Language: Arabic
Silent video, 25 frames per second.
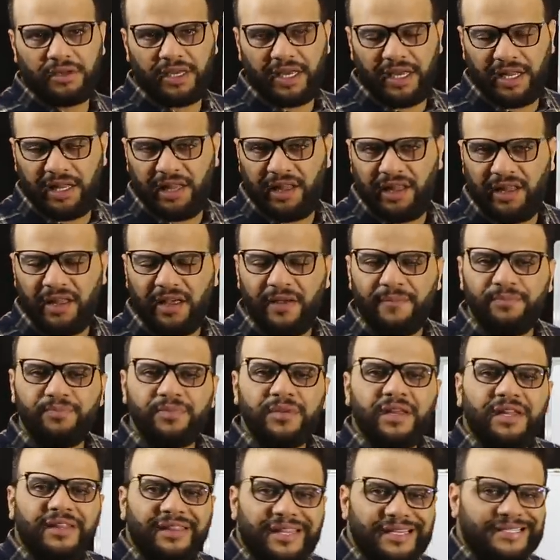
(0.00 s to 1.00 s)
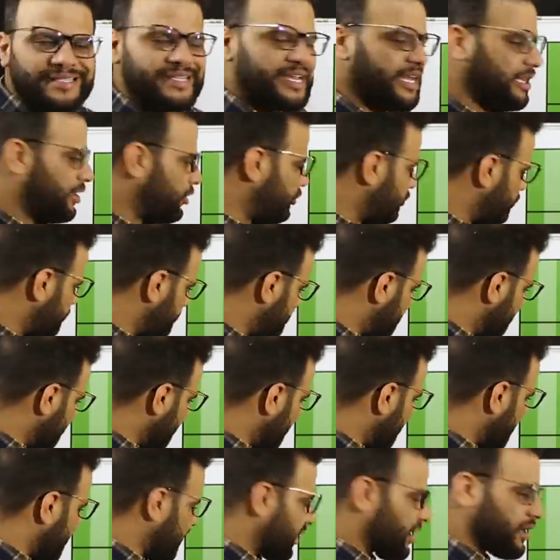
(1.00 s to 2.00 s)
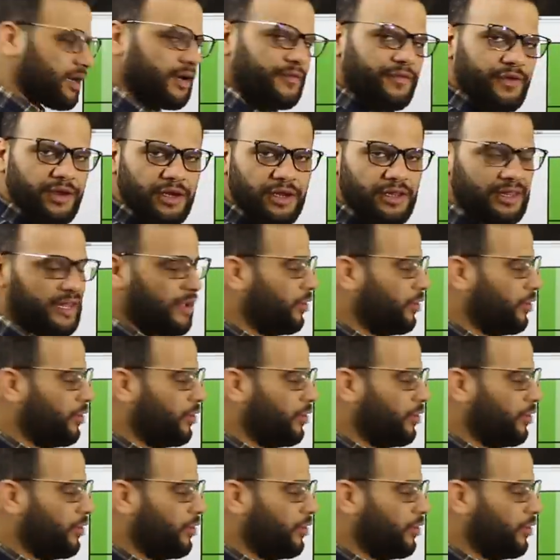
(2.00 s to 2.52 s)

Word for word: التسلل بتاع كارفالا